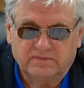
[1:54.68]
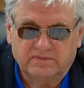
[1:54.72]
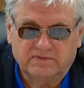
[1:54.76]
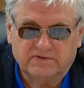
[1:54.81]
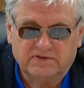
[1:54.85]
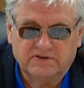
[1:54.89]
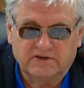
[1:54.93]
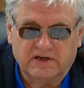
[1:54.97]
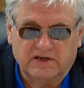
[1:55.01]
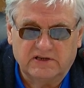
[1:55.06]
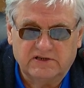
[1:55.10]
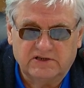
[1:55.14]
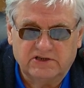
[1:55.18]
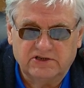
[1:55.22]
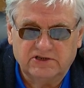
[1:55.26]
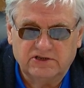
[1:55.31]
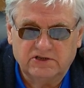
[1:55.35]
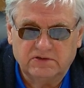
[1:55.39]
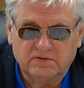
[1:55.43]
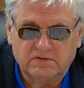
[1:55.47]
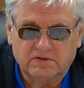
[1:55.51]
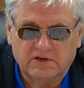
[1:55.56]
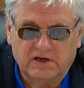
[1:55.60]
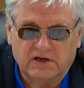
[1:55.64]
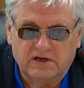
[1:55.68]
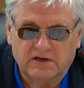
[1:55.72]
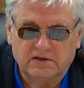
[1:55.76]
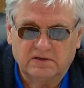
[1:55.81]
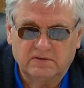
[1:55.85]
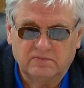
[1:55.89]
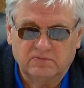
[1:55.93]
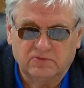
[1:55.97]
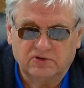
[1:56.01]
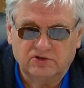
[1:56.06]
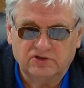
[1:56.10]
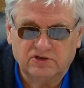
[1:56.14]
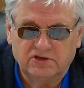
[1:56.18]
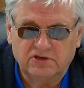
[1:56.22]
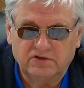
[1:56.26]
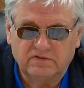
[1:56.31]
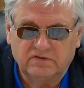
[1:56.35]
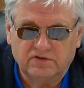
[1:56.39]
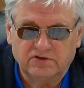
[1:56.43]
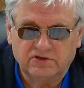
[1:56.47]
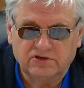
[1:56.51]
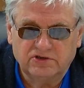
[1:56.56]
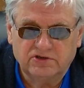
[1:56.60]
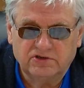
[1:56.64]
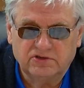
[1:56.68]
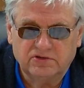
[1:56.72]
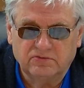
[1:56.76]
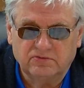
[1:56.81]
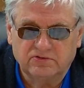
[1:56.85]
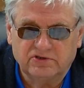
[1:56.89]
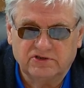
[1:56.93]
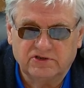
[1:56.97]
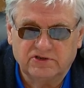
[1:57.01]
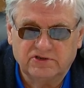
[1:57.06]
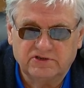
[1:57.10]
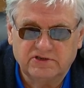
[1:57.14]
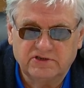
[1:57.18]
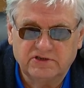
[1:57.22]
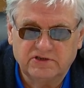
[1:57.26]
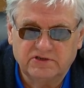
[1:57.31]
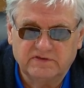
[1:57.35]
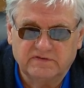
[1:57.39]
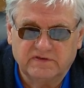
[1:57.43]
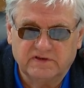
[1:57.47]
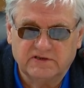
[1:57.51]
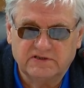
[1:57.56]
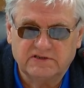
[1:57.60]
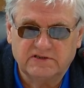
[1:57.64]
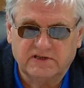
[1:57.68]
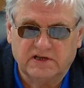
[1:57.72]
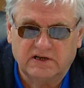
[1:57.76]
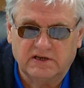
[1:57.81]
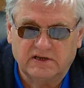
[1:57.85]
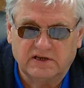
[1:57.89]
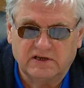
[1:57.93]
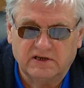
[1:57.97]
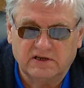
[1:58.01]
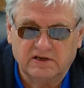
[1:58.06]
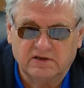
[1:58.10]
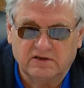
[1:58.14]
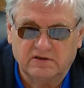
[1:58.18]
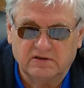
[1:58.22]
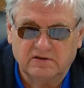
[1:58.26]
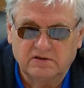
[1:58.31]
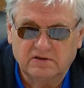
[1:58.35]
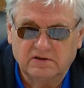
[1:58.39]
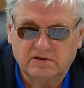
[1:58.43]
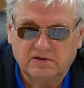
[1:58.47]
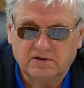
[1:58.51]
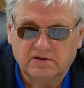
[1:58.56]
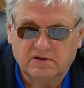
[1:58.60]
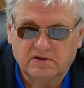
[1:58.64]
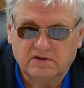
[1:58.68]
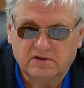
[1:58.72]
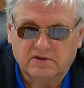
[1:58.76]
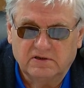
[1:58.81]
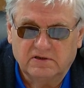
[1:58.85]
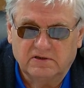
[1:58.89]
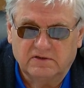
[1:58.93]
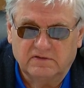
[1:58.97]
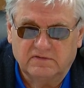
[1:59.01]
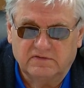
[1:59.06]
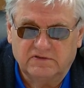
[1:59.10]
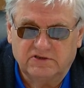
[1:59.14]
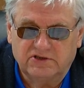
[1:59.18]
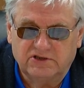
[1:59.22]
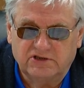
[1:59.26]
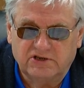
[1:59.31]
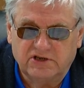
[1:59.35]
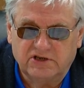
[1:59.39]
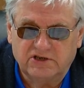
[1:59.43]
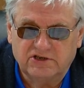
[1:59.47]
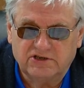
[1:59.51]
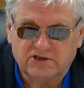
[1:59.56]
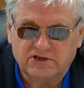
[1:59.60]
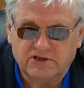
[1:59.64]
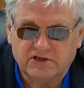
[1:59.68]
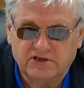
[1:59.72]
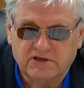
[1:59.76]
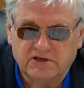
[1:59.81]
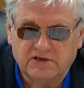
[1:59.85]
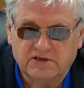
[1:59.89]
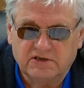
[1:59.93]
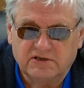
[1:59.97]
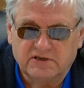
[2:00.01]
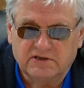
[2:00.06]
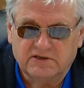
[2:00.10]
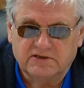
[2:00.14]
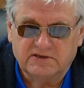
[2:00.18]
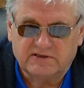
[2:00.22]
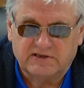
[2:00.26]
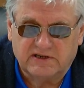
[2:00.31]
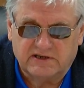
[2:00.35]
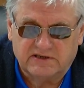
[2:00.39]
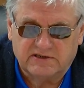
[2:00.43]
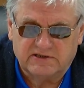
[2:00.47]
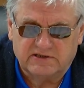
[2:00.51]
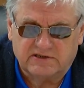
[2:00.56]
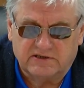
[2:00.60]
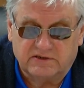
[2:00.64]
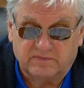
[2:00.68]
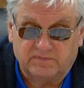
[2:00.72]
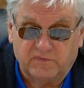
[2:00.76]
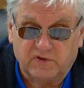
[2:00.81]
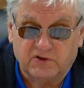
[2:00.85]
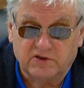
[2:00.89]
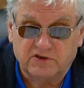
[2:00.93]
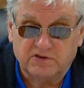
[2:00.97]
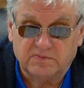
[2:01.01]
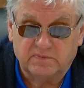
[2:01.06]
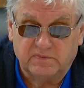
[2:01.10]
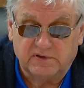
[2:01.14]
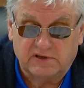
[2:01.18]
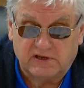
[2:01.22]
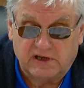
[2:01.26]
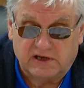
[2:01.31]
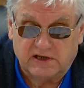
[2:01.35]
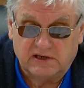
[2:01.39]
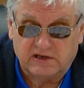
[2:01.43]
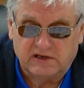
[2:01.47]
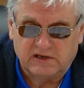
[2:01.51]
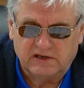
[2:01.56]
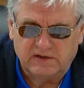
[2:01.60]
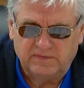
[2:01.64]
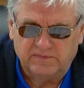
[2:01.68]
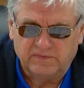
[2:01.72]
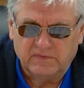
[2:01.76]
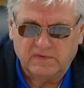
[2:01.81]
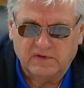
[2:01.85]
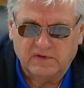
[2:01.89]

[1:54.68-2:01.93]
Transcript: zgadza się na możliwość uczestnictwa zdalnego w dzisiejszej sesji? To jest pytanie.